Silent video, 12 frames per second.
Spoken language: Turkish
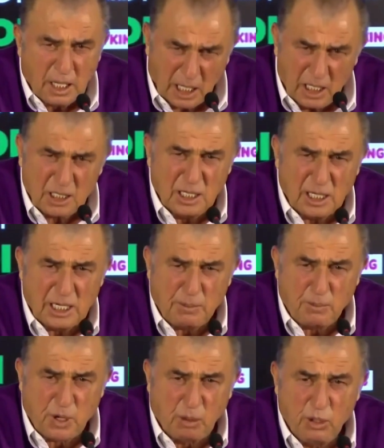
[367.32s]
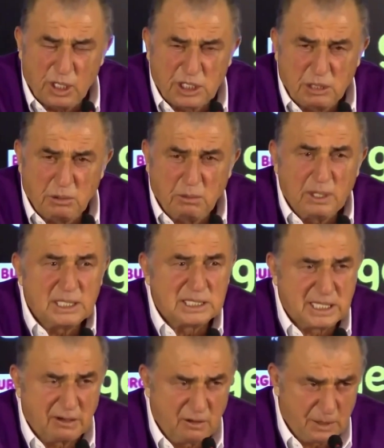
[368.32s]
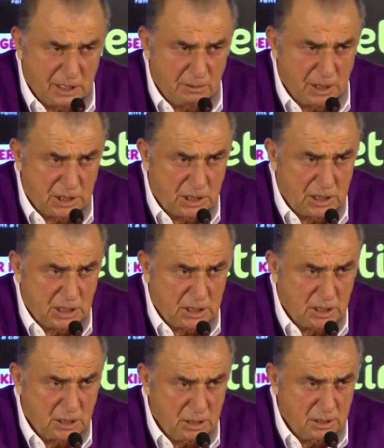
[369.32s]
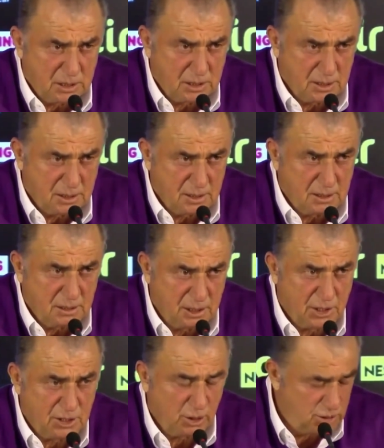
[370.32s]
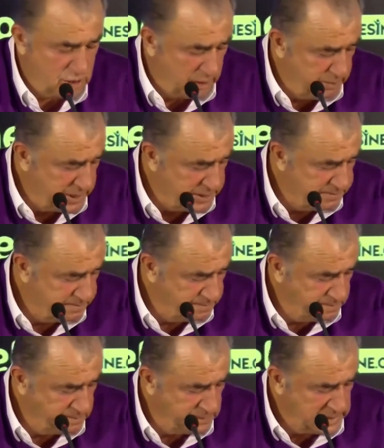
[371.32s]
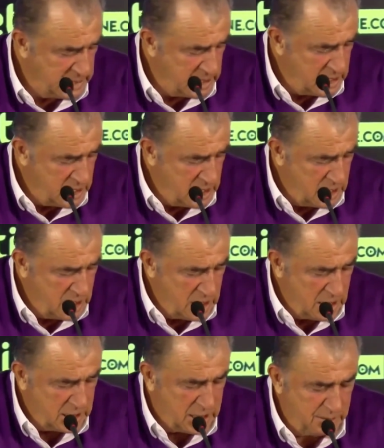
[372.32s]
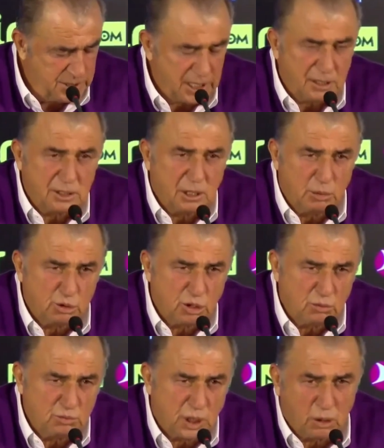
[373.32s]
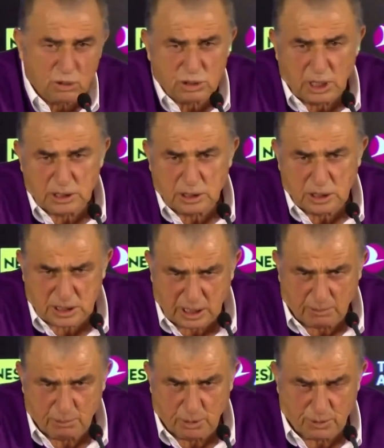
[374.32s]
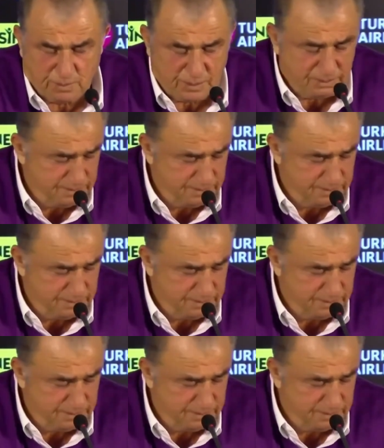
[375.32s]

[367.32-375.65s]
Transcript: Yenilgileri hep kabul ettim ama hiç sevemedim açıkçası. Hiç de hoşlanmadım. Kimsenin de bu durumdan hoşlandığını sanmıyorum.